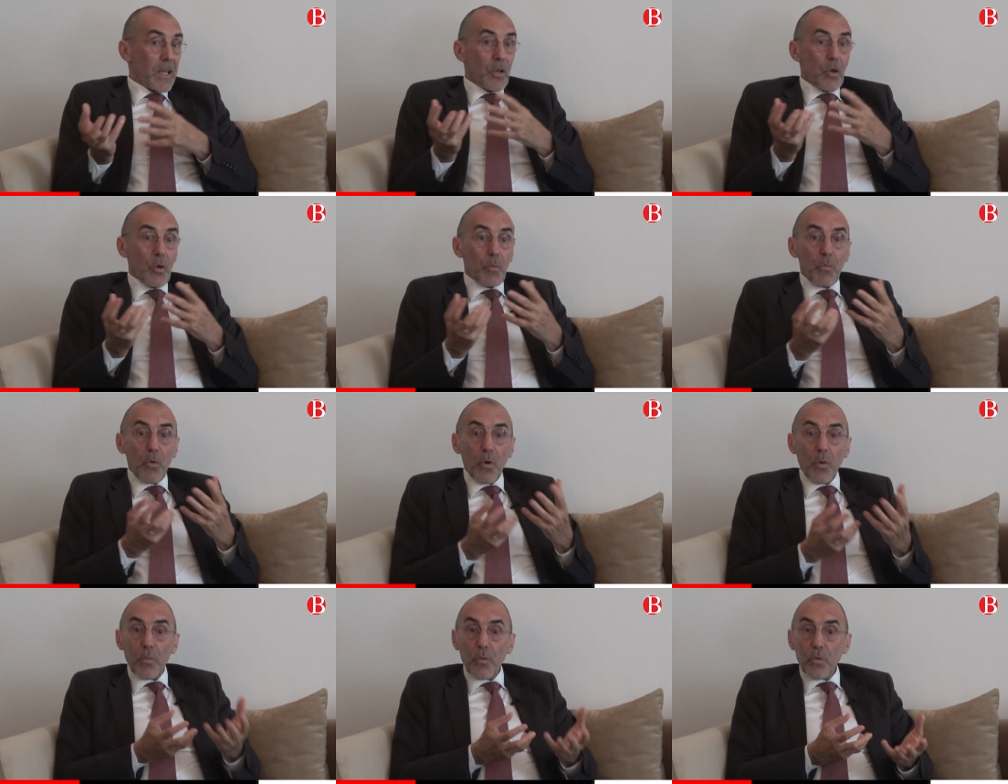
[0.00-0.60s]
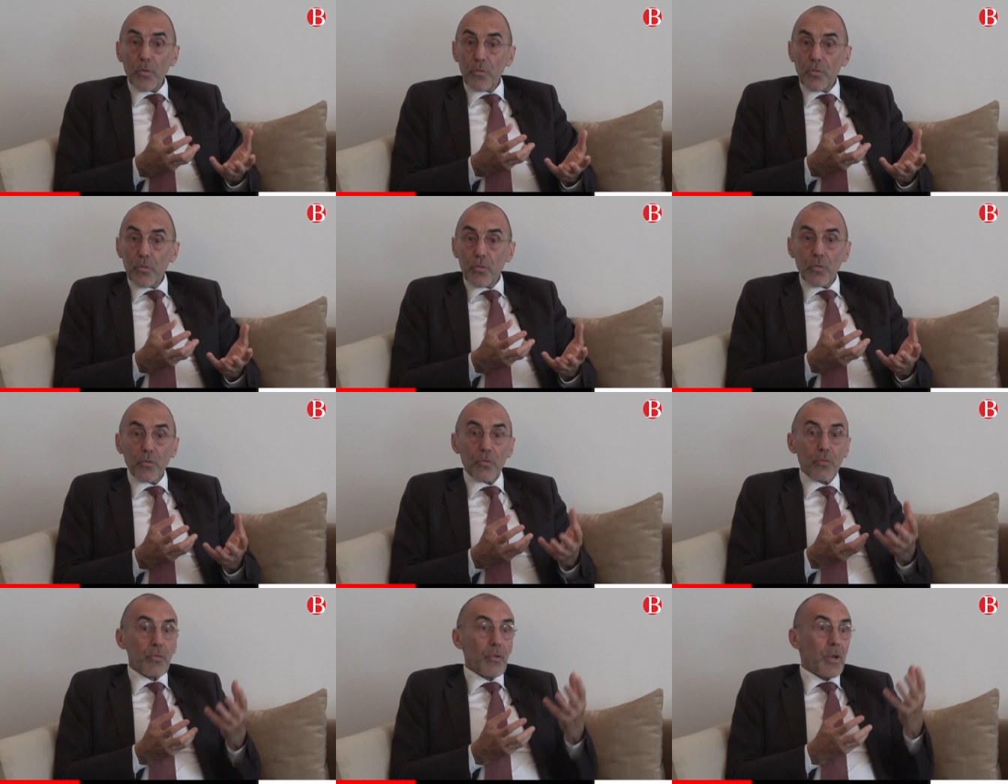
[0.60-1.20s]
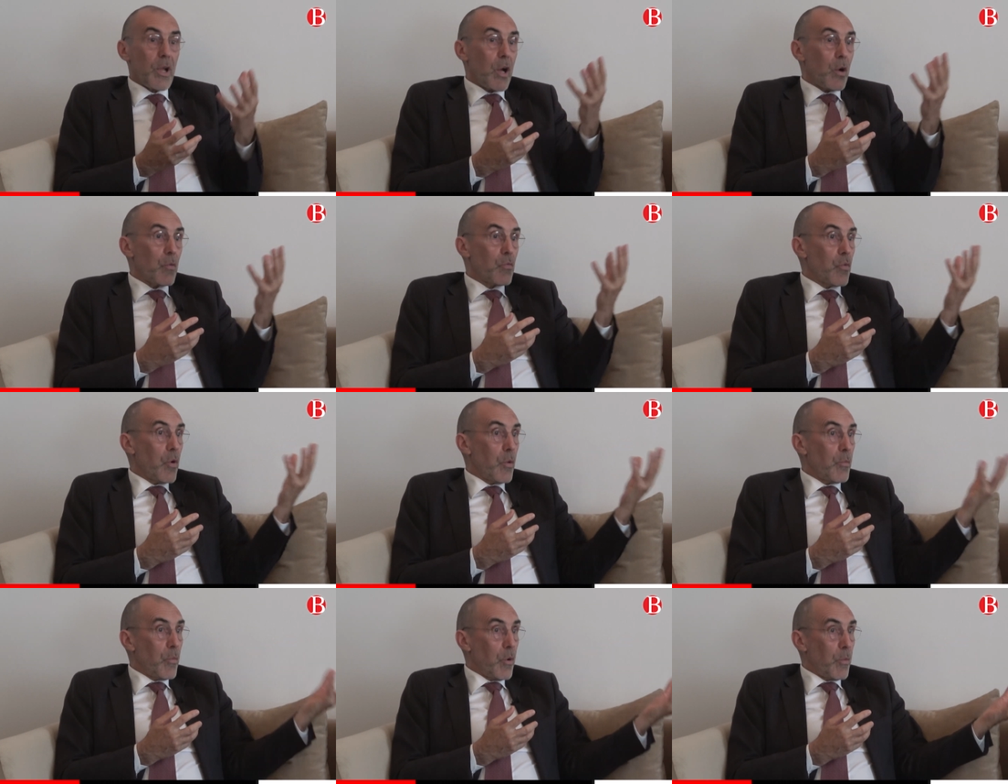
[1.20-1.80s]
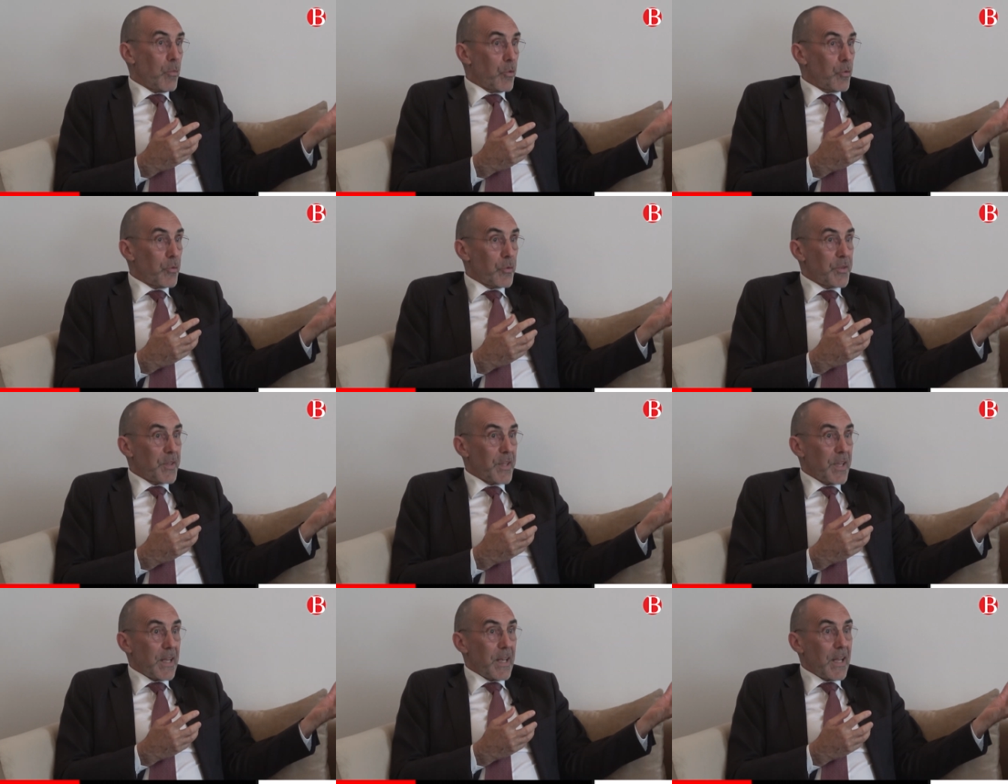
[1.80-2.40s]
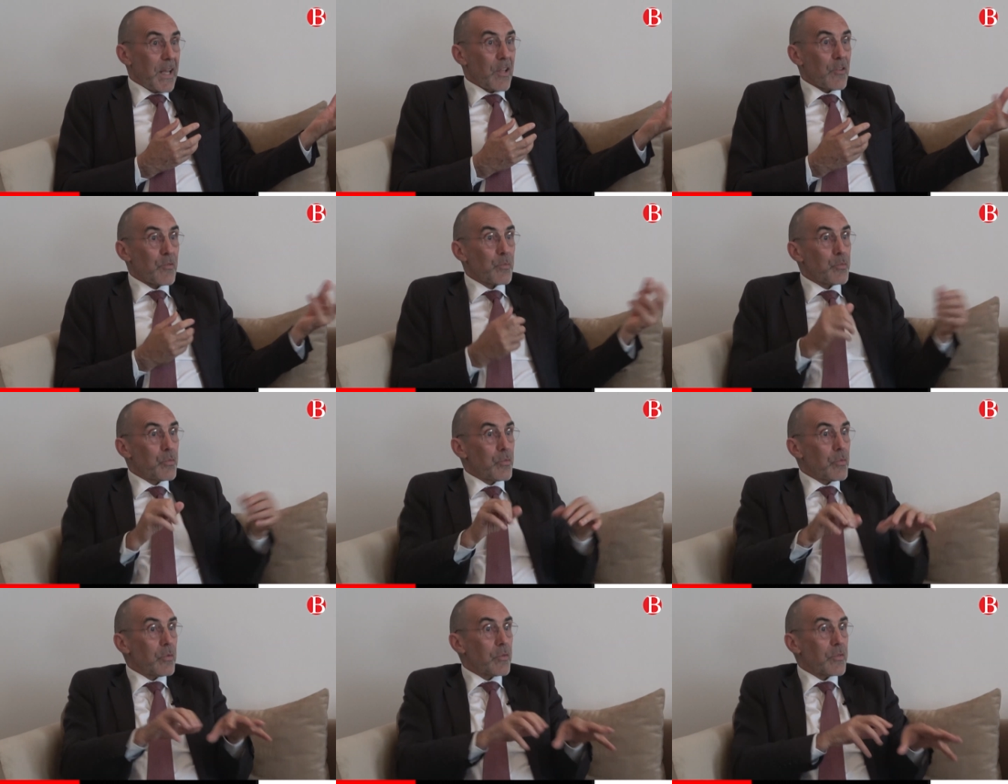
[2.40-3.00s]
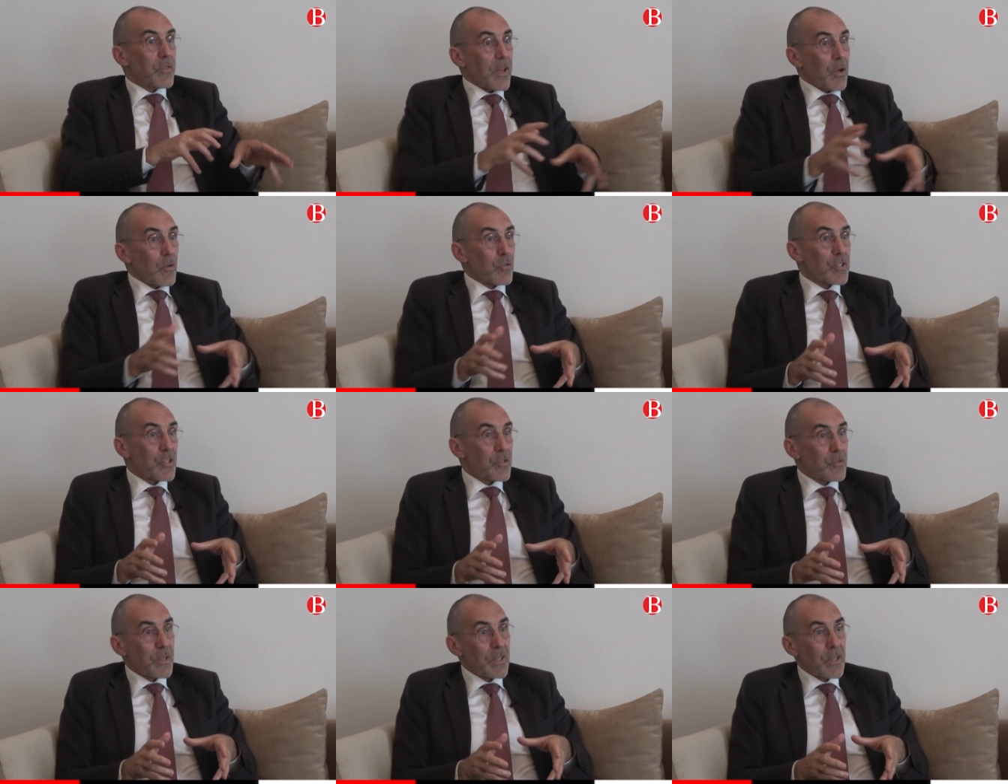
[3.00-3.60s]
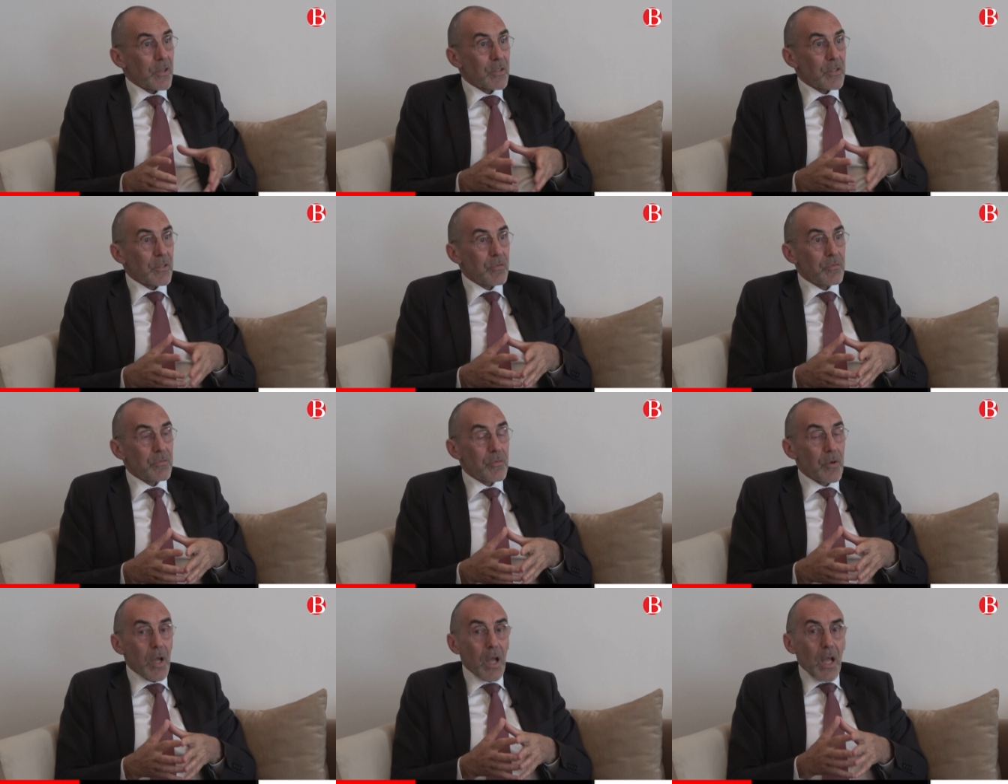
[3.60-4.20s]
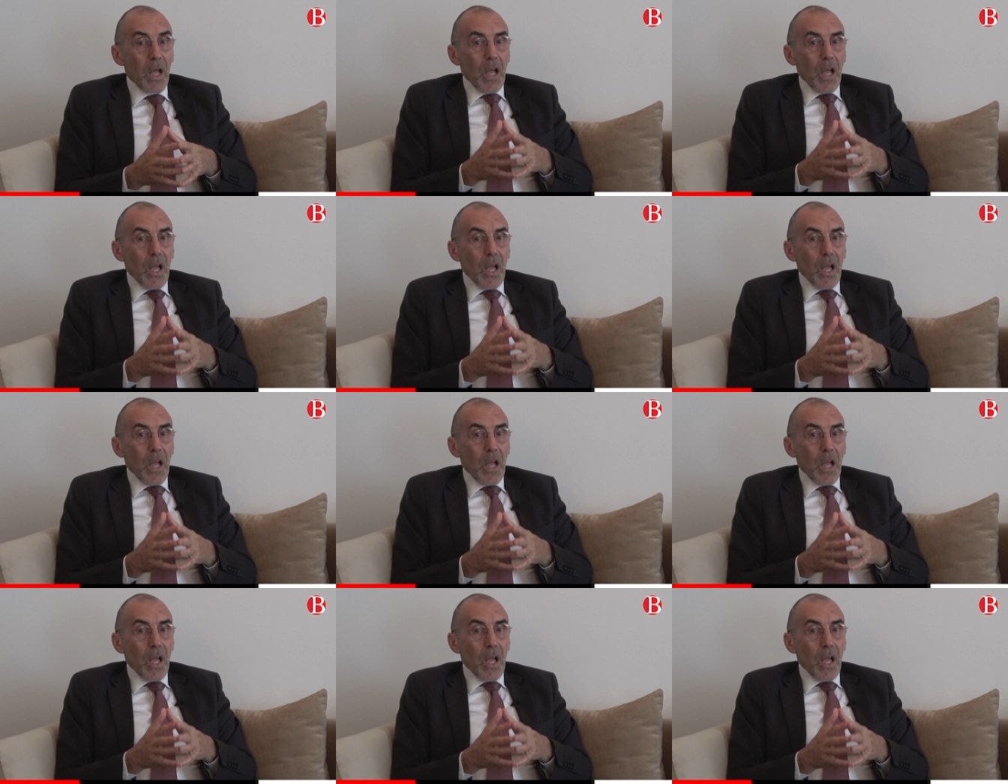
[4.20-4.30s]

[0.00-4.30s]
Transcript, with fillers: et un membre du consulat ou un membre de TLS pour s'arranger sur les rendez-vous.